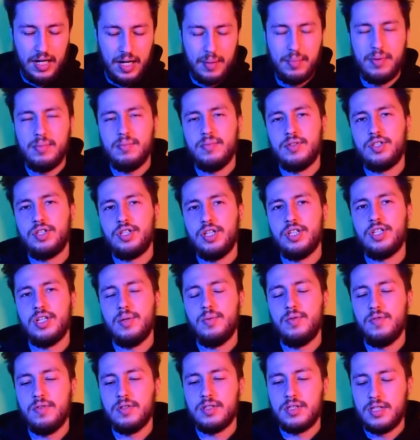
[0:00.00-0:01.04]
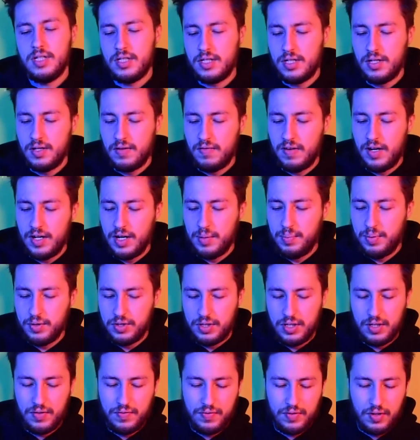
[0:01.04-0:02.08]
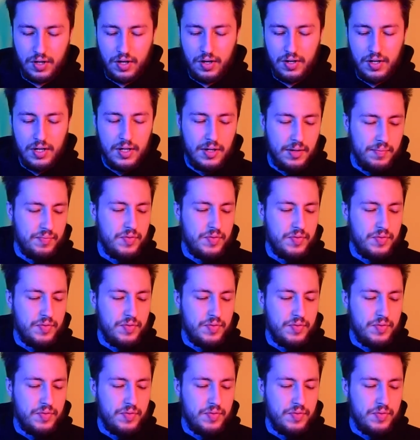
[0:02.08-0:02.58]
Ja bym szczerze mówiąc zdecydowanie poszedł w to,